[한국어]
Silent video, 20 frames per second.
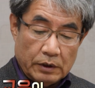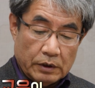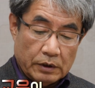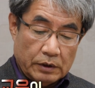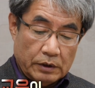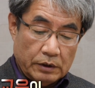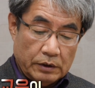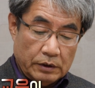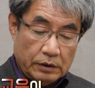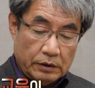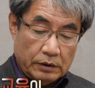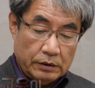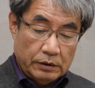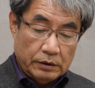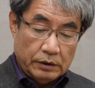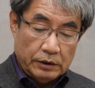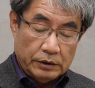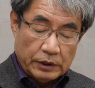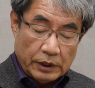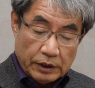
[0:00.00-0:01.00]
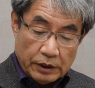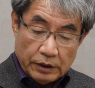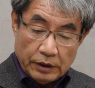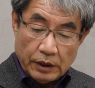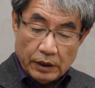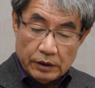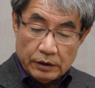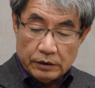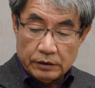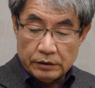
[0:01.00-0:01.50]
그이
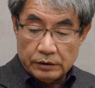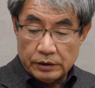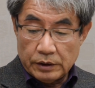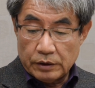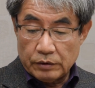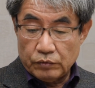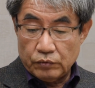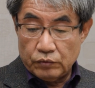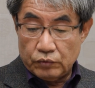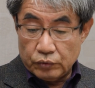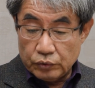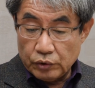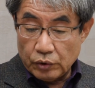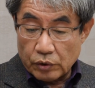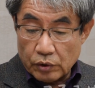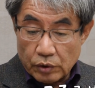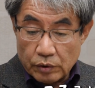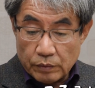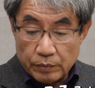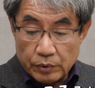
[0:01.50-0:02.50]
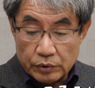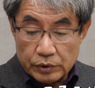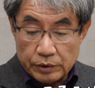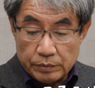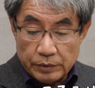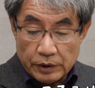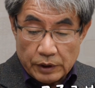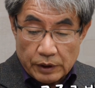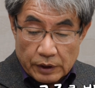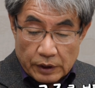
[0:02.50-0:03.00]
생리대는 이제 구조를
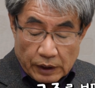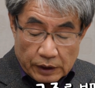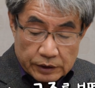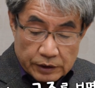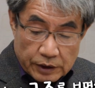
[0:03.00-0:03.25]
보시면 네,